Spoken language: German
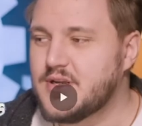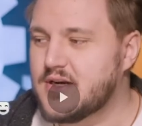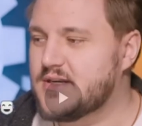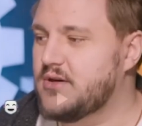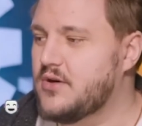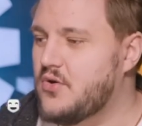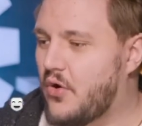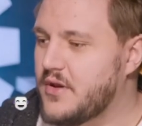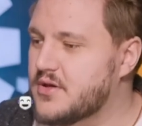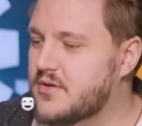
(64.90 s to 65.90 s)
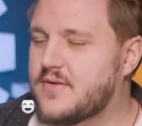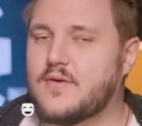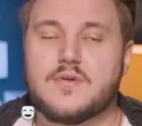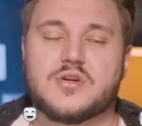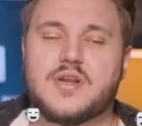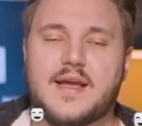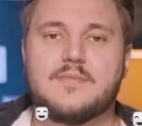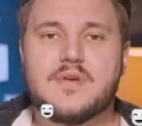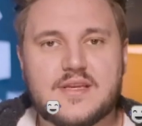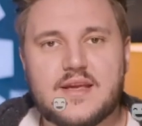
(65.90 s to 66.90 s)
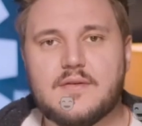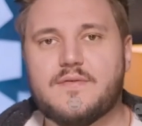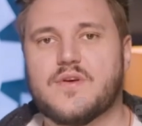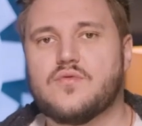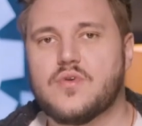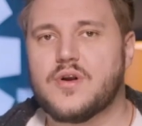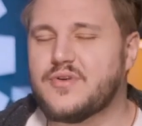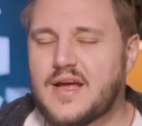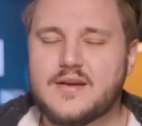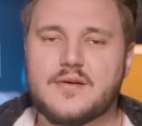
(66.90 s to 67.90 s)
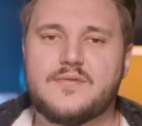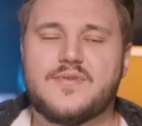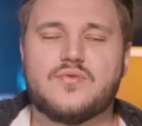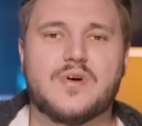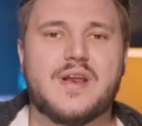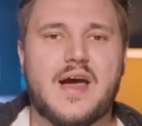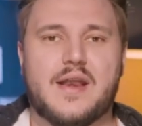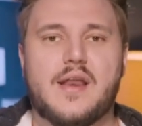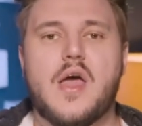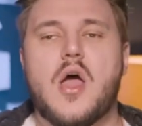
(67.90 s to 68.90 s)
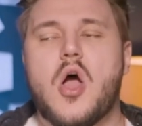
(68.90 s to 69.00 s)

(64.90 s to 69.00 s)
Liegt neue Storystränge mit den Figuren oder anderen Figuren an.